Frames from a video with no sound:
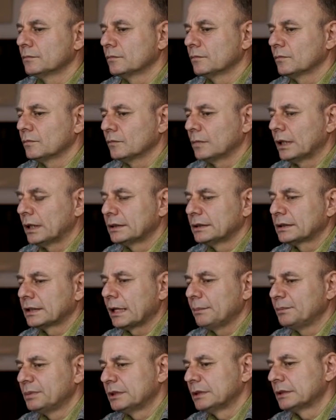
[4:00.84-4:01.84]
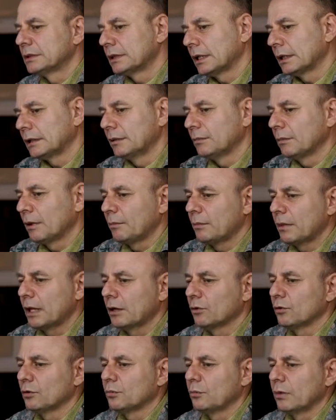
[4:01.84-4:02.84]
mein Skepsis dann immer
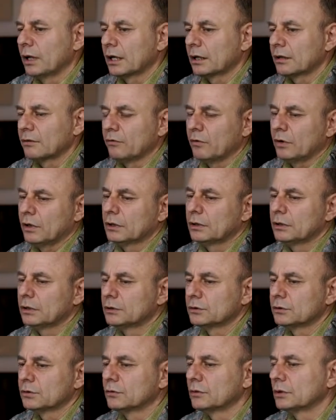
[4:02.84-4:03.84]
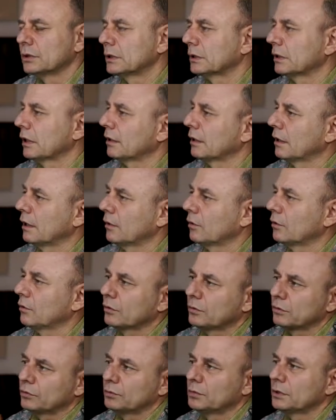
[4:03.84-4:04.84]
mehr und mehr geworden ist und ich dann
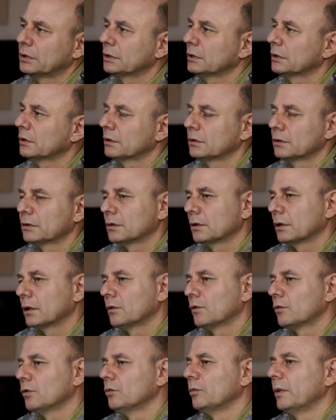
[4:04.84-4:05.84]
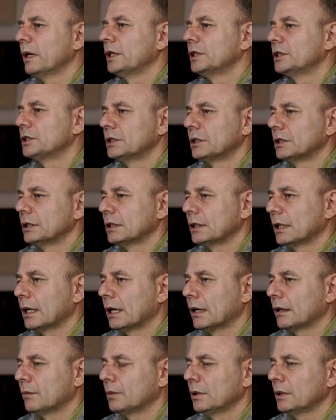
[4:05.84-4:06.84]
auch mich dann umentschieden
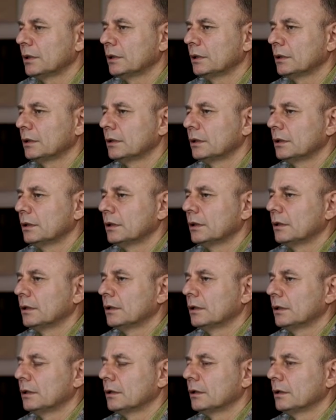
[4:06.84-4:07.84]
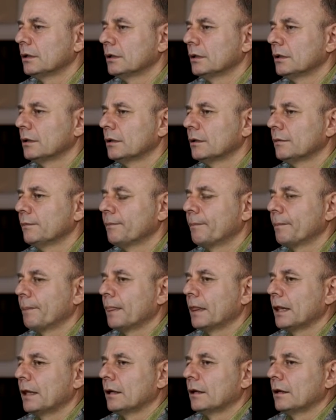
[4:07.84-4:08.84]
habe. Äh,
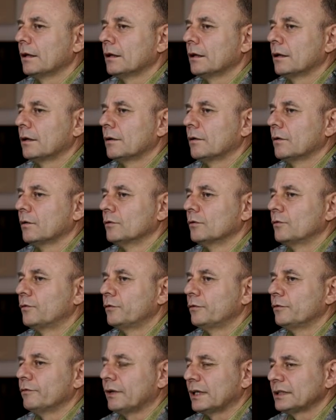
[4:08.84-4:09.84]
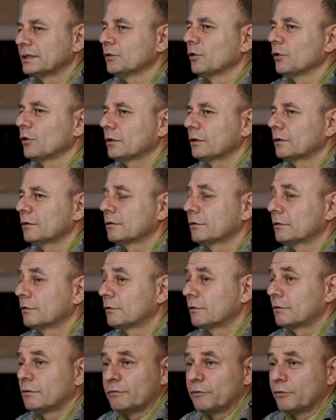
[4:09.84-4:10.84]
und was noch
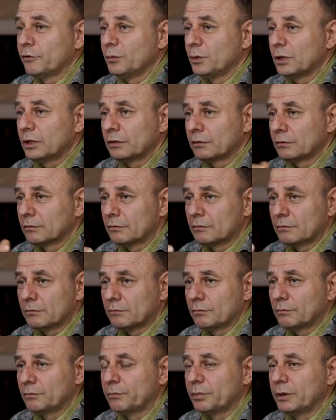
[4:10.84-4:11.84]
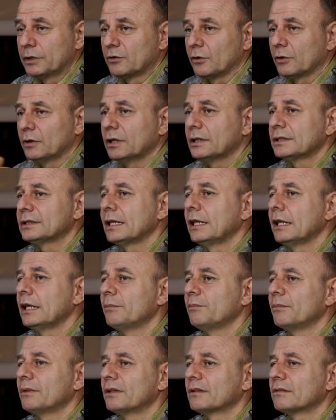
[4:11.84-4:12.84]
für mich ein besonderes
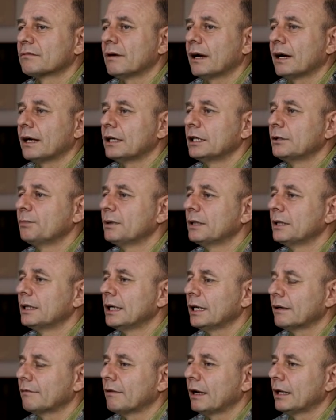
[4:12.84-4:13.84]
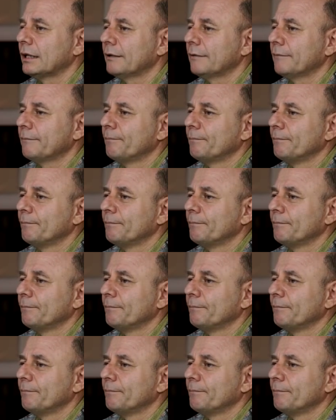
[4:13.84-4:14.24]
Erlebnis war, ich bin irgendwann